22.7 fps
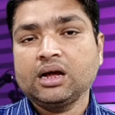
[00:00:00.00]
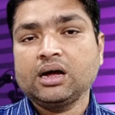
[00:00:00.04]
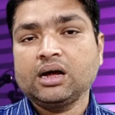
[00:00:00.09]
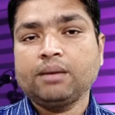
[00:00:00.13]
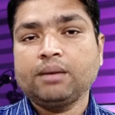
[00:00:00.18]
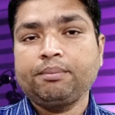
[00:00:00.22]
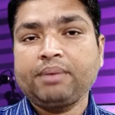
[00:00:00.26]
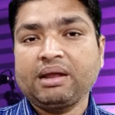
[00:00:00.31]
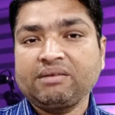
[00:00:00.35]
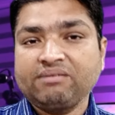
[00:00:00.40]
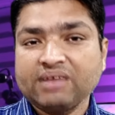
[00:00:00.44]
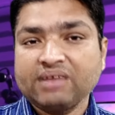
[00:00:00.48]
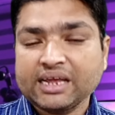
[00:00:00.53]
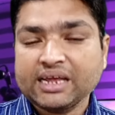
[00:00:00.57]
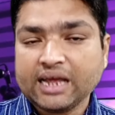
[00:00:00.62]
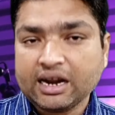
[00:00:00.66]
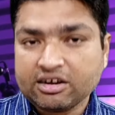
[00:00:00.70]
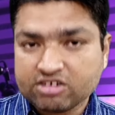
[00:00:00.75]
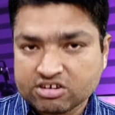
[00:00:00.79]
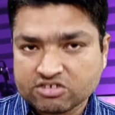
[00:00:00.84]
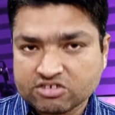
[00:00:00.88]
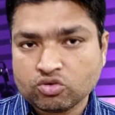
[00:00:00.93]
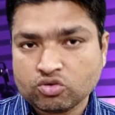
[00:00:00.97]
पेल्विक के
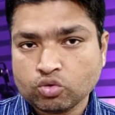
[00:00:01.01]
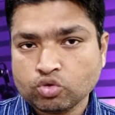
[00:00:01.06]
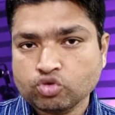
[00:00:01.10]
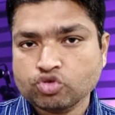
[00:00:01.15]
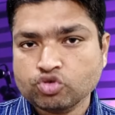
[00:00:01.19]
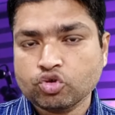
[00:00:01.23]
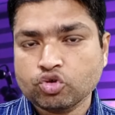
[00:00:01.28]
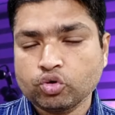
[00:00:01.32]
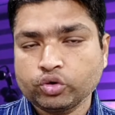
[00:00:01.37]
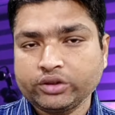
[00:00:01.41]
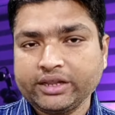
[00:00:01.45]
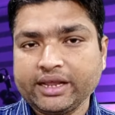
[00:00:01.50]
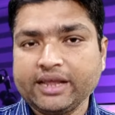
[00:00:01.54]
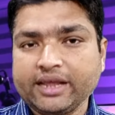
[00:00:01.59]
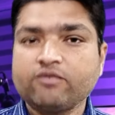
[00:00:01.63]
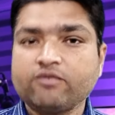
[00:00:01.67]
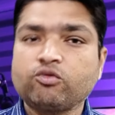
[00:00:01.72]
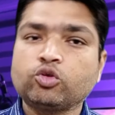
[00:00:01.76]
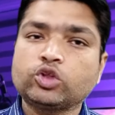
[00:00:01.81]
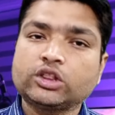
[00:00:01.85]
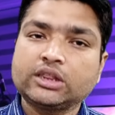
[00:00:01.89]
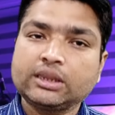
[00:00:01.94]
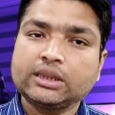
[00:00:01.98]
अल्ट्रासाउंड्स होते हैं
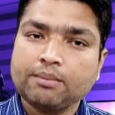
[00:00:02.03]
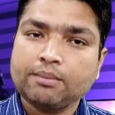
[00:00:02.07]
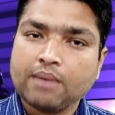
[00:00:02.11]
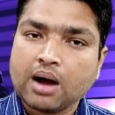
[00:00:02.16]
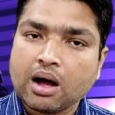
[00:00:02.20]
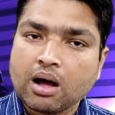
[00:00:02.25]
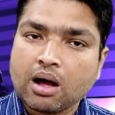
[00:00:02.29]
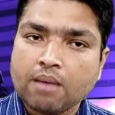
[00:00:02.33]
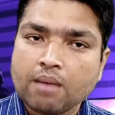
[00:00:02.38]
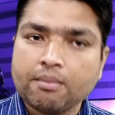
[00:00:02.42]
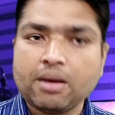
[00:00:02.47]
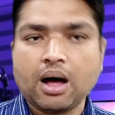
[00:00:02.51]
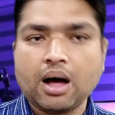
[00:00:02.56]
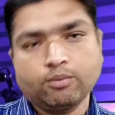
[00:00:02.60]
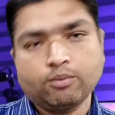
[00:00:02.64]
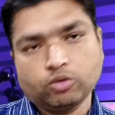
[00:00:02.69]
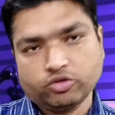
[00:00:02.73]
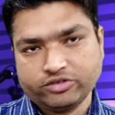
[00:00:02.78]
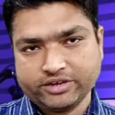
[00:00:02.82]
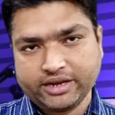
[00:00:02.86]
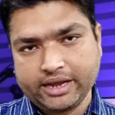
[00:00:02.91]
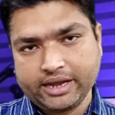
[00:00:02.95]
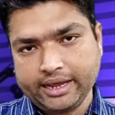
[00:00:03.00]
वो तमाम
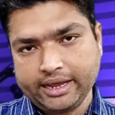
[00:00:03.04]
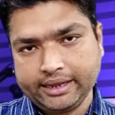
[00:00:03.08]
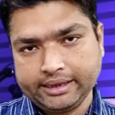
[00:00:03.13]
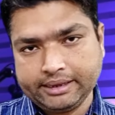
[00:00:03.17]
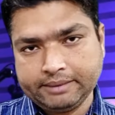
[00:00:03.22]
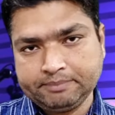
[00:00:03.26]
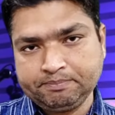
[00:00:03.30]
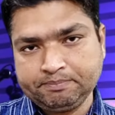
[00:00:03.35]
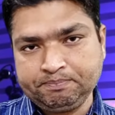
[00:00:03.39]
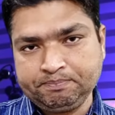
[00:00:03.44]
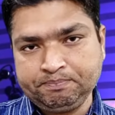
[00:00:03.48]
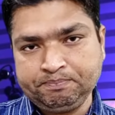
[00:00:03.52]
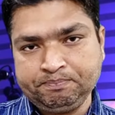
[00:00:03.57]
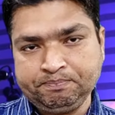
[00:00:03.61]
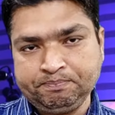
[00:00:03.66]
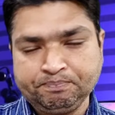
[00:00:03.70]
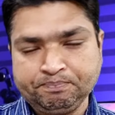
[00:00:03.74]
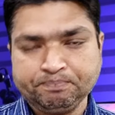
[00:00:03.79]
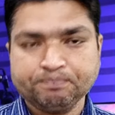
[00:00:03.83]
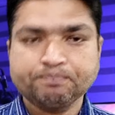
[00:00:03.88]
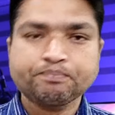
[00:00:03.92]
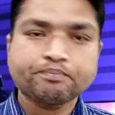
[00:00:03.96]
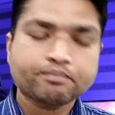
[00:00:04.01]
आपको
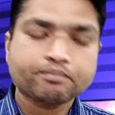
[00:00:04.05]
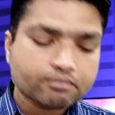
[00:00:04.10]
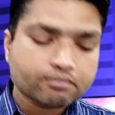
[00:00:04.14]
सिखाएंगे